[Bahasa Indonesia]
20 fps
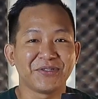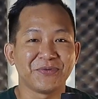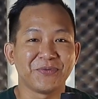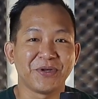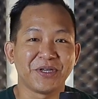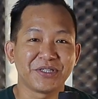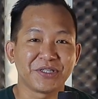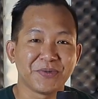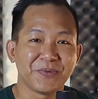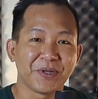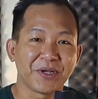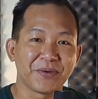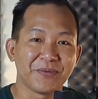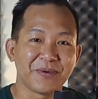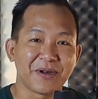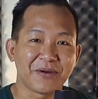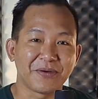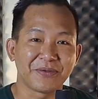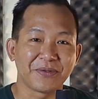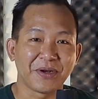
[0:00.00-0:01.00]
semuanya, Assalamualaikum
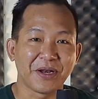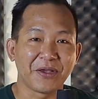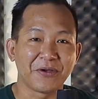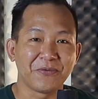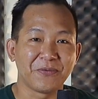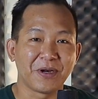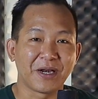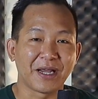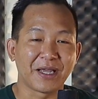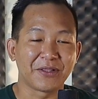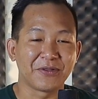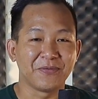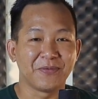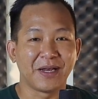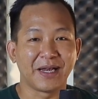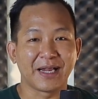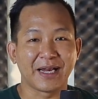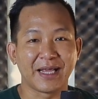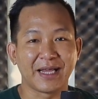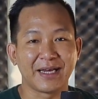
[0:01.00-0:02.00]
warahmatullahi wabarakatuh
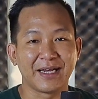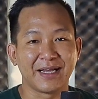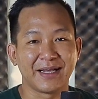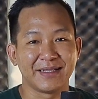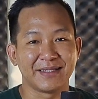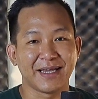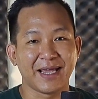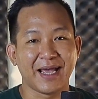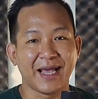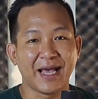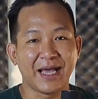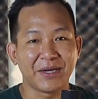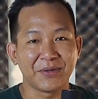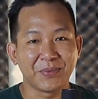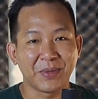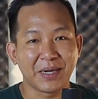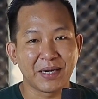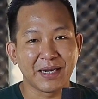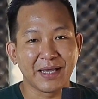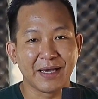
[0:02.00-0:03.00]
Balik lagi dengan saya
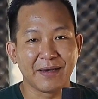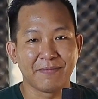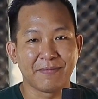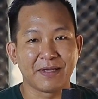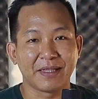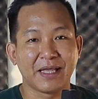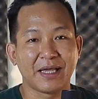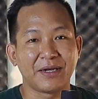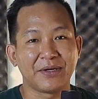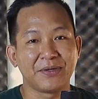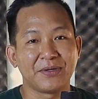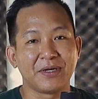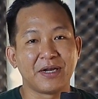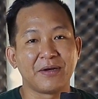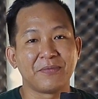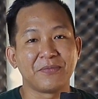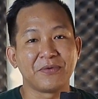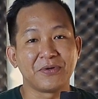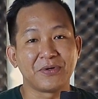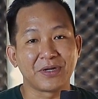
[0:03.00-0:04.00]
Anwar di Ampat Arno
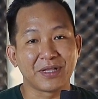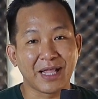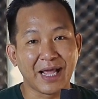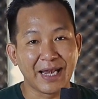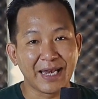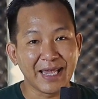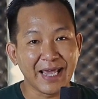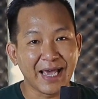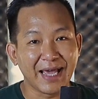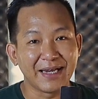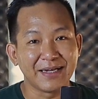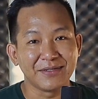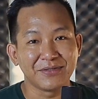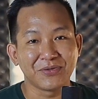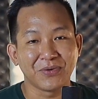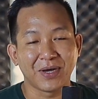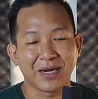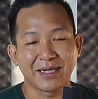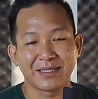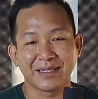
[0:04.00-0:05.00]
Dan menurut kalian
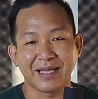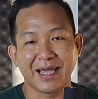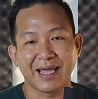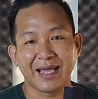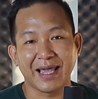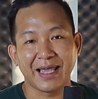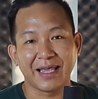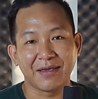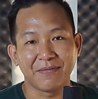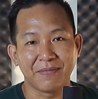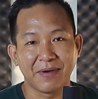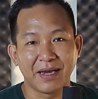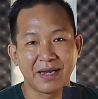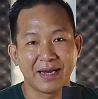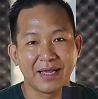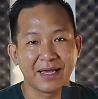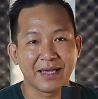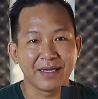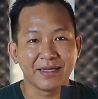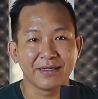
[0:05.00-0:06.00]
suara saya kayak
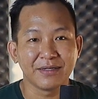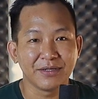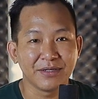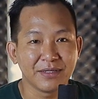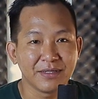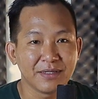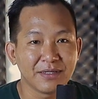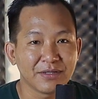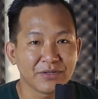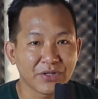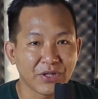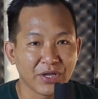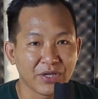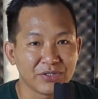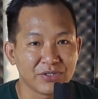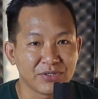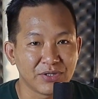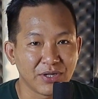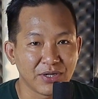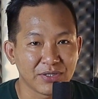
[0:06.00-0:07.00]
gimana?
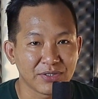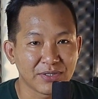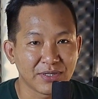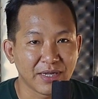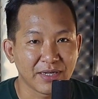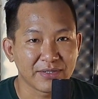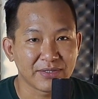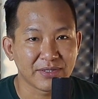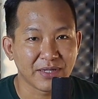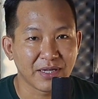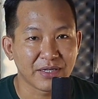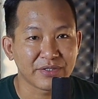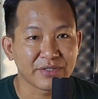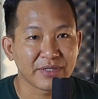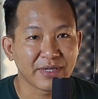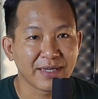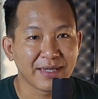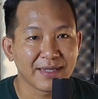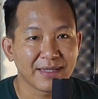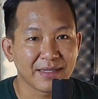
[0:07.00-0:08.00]
Tes, tes, tes,
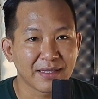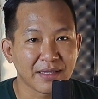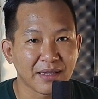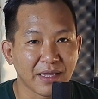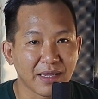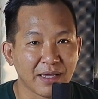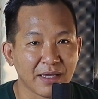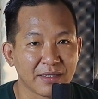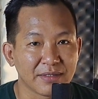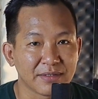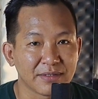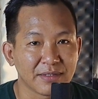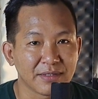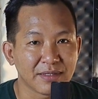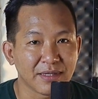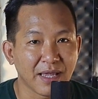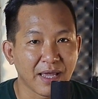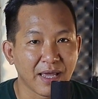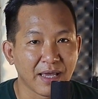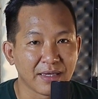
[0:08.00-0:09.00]
tes Tes,
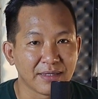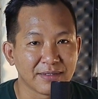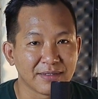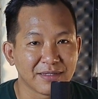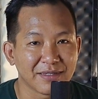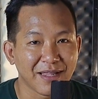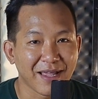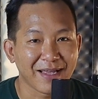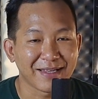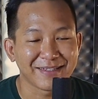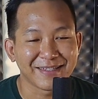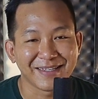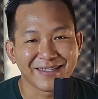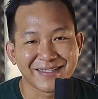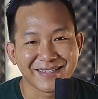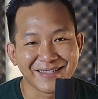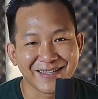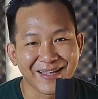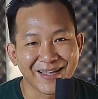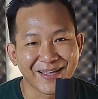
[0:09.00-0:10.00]
tes, tes
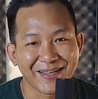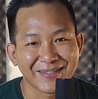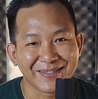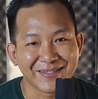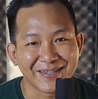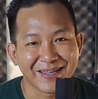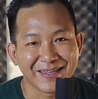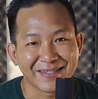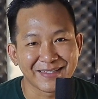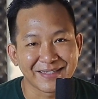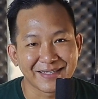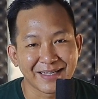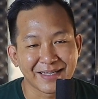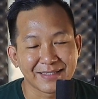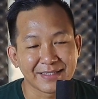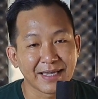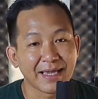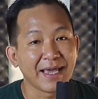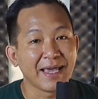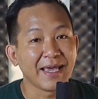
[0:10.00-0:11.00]
tes tes tes